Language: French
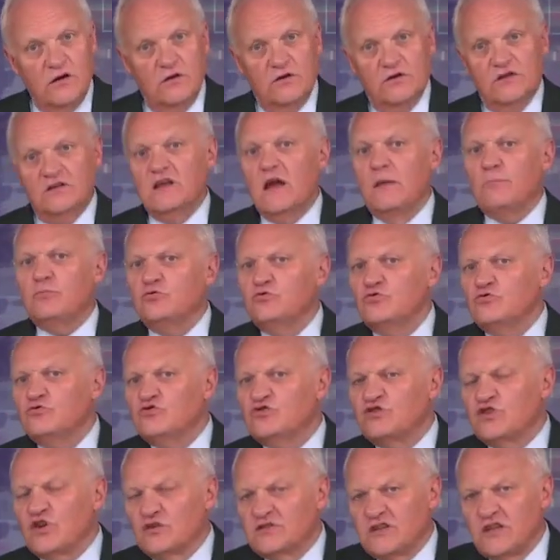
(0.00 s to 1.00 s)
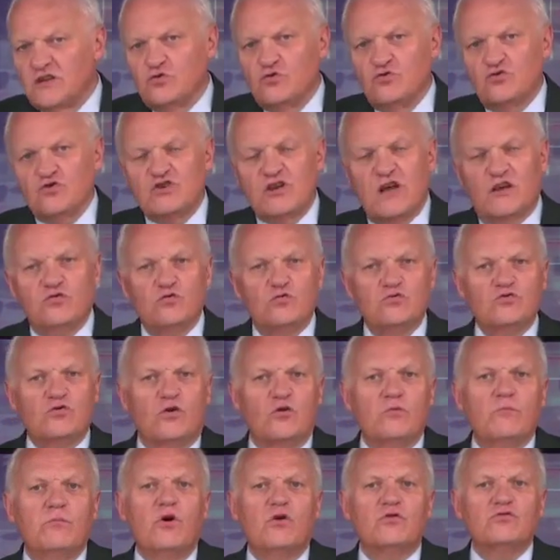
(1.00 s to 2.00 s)
Il y a plus d'une centaine de châteaux dans
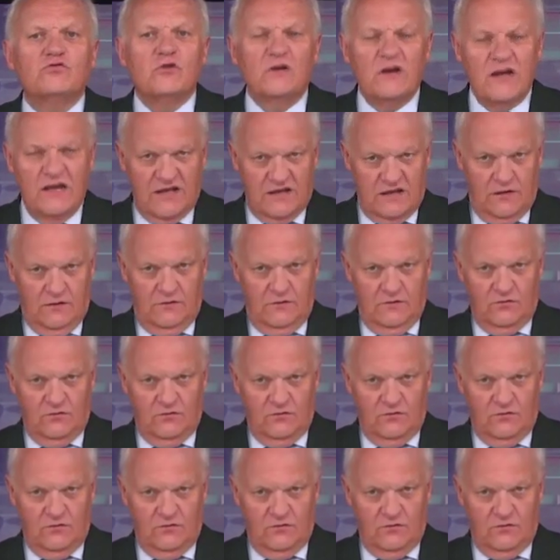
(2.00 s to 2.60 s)
le Bordelais,